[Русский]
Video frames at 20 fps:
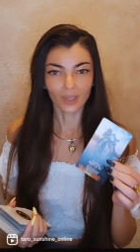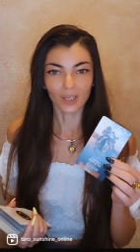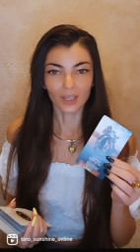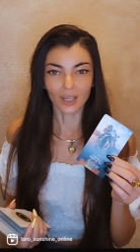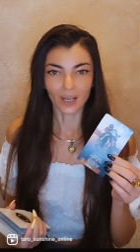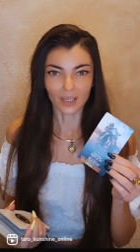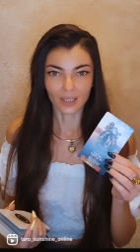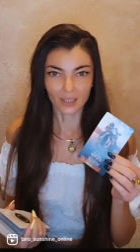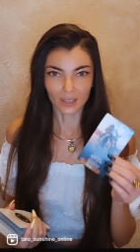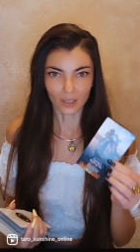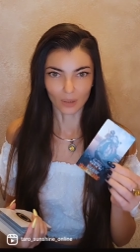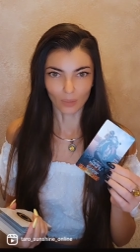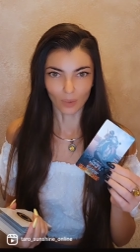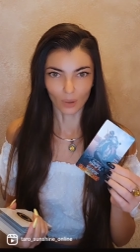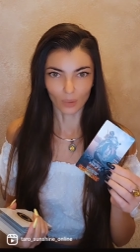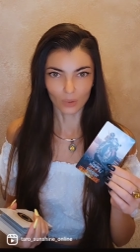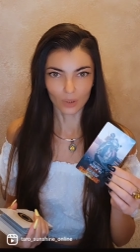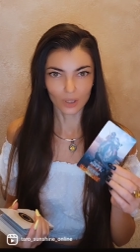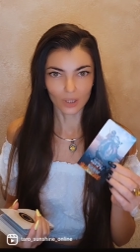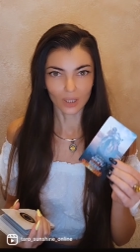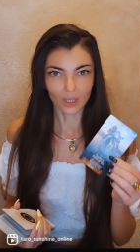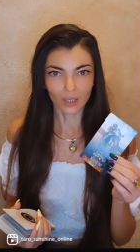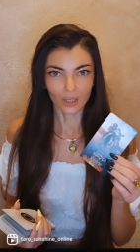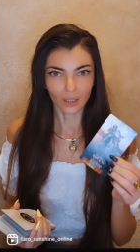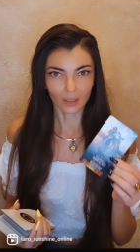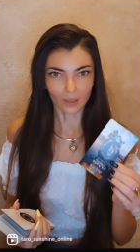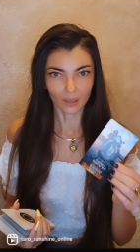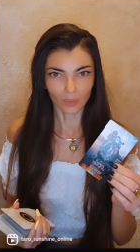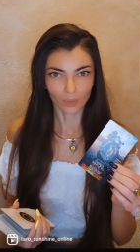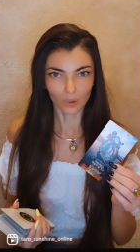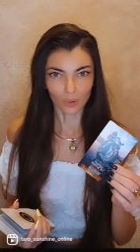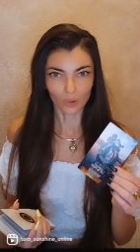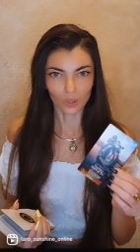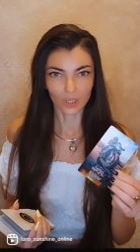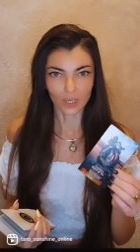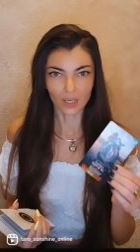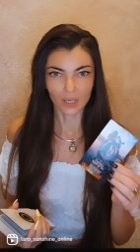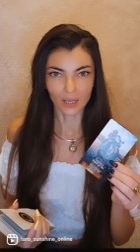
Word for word: И я стремлюсь, и я добьюсь.